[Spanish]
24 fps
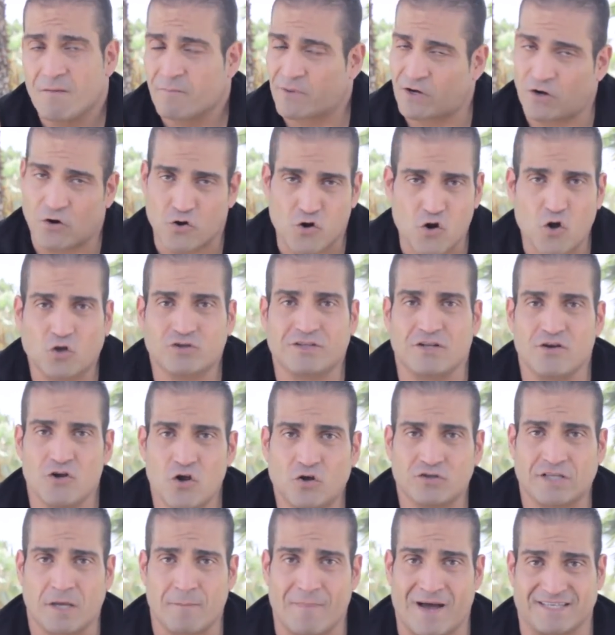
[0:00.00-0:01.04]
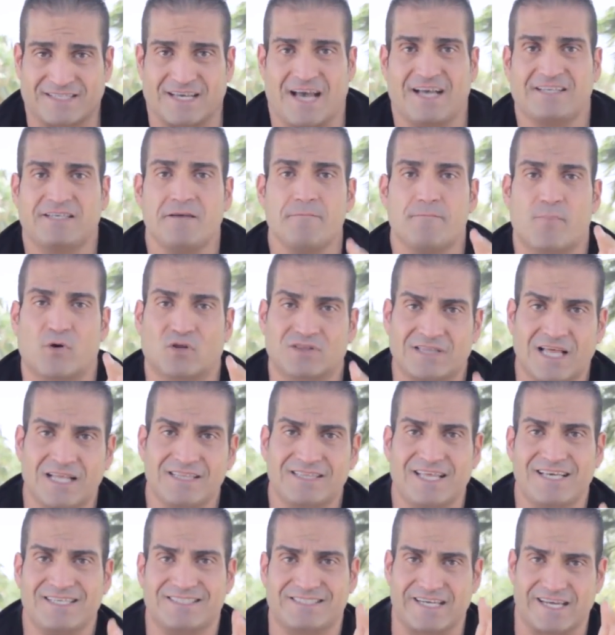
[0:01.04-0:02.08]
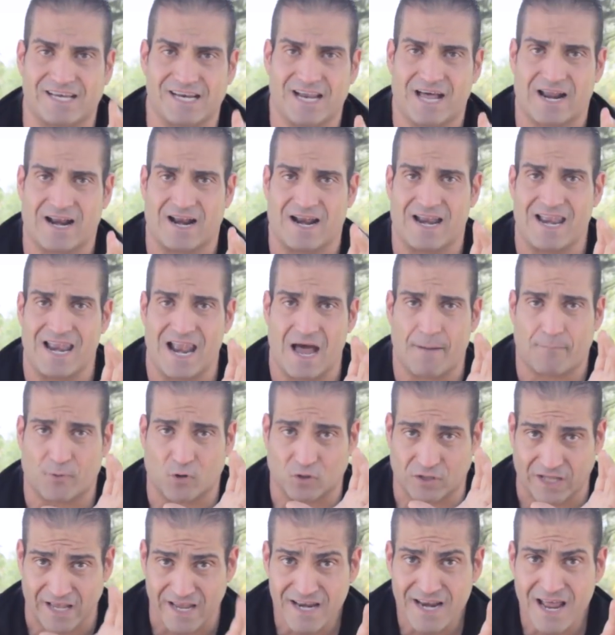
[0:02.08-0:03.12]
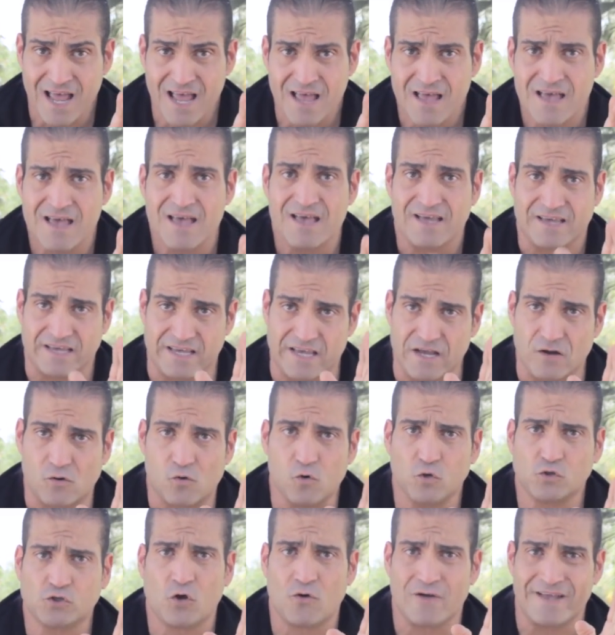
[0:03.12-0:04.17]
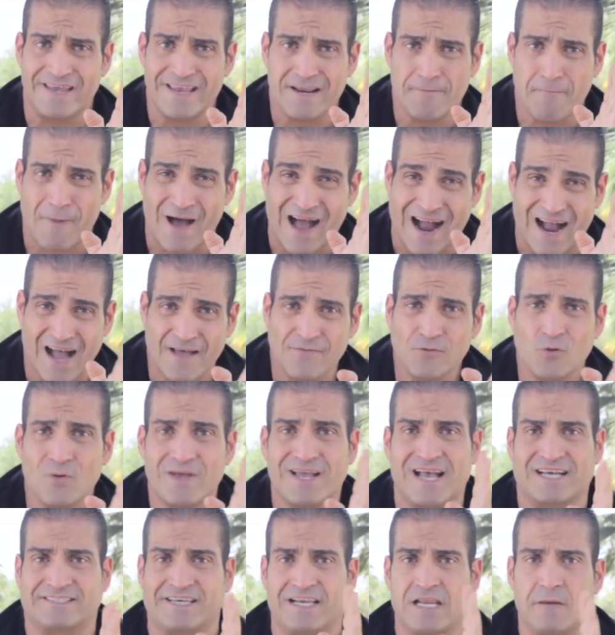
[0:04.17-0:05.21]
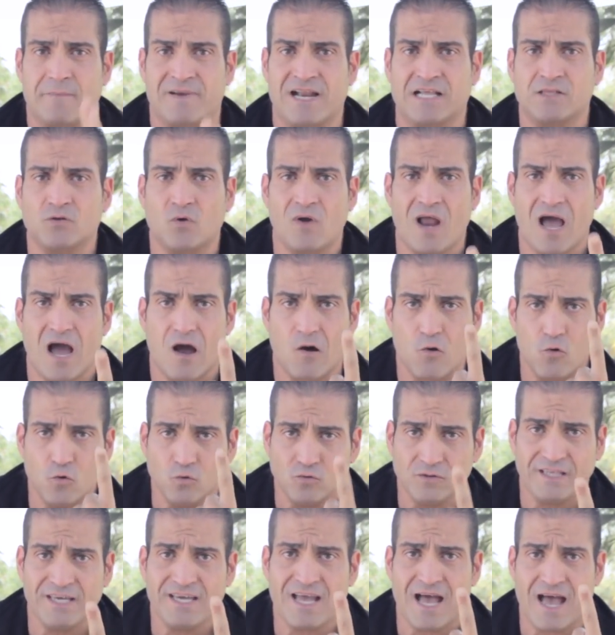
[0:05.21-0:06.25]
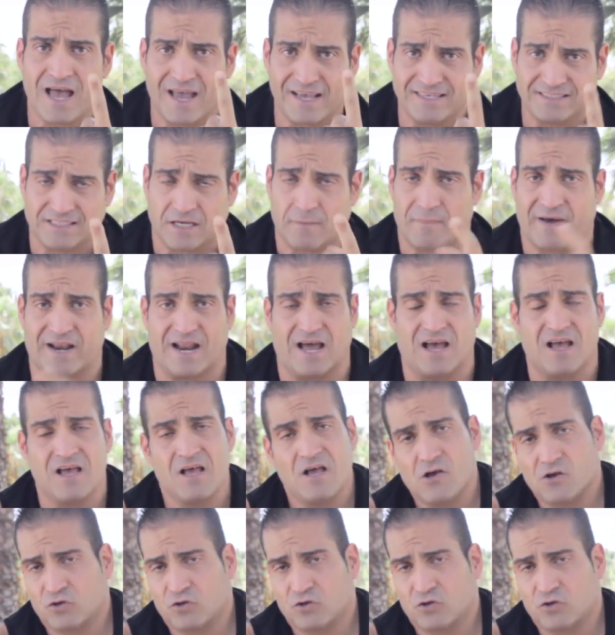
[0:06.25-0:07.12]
Pero no, temáis, es importante ciclar la proteína e incluso ir bajando y casi eliminándola un día en semana.